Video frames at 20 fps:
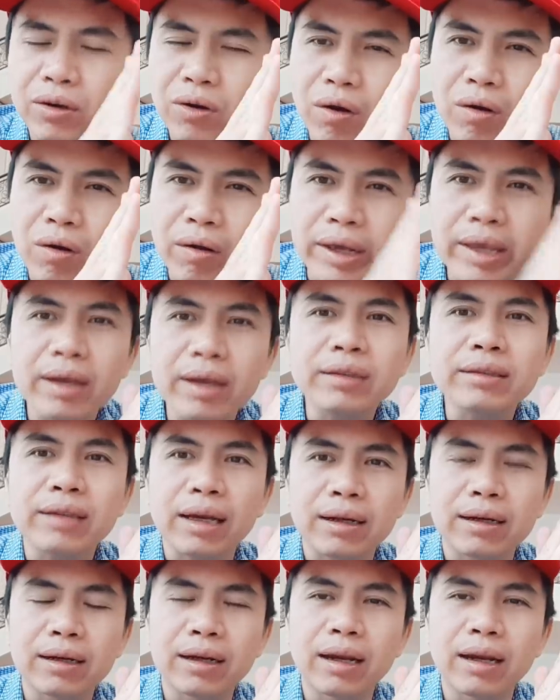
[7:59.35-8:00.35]
có nghĩa
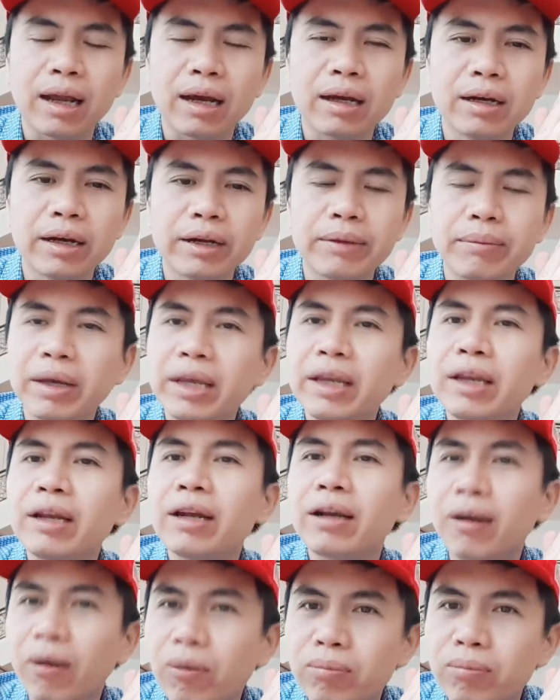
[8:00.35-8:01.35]
rằng là người Mỹ
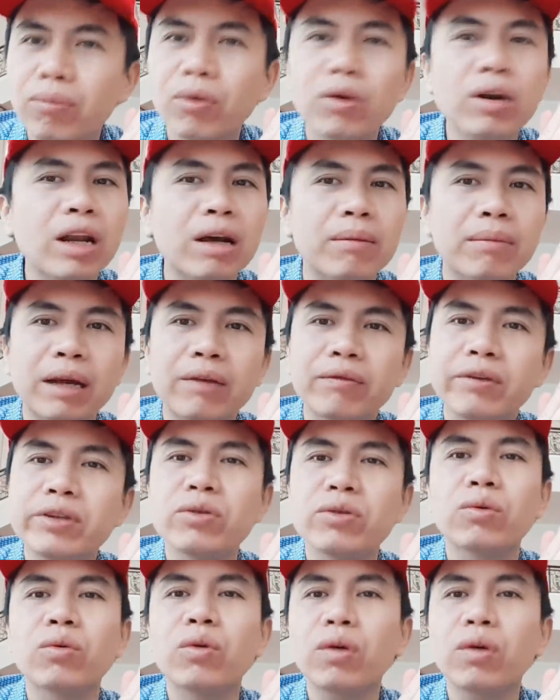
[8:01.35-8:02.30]
không muốn làm ăn với Trung